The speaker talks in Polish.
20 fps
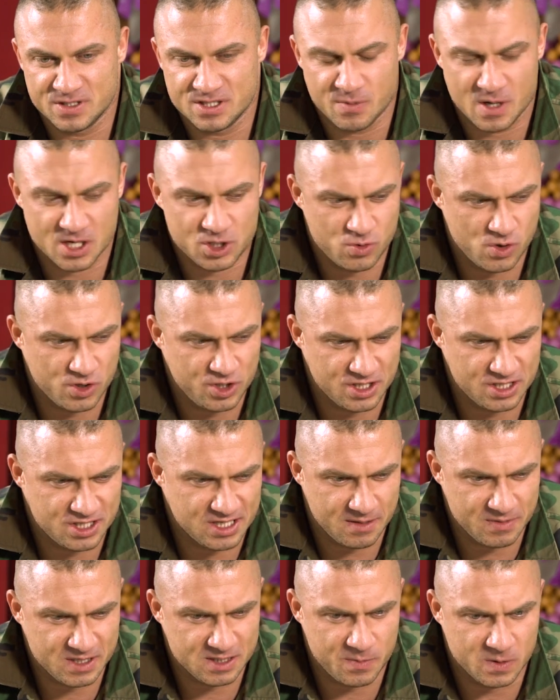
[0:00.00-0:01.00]
zobaczył ojciec, że
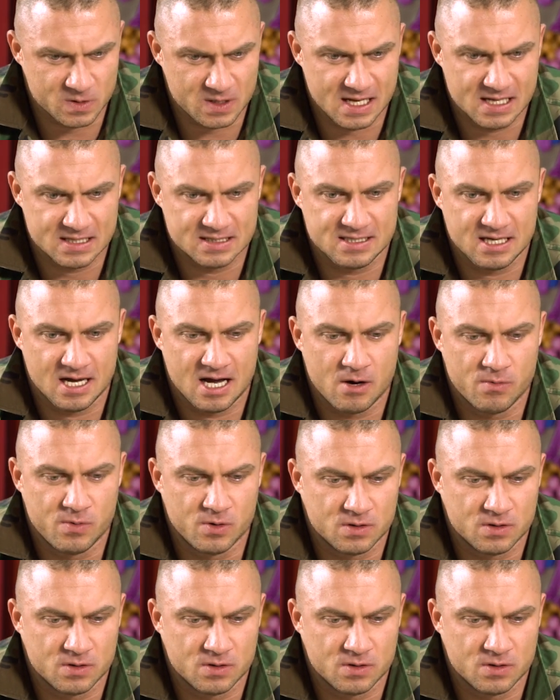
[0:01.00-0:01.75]
tam jest potencjał,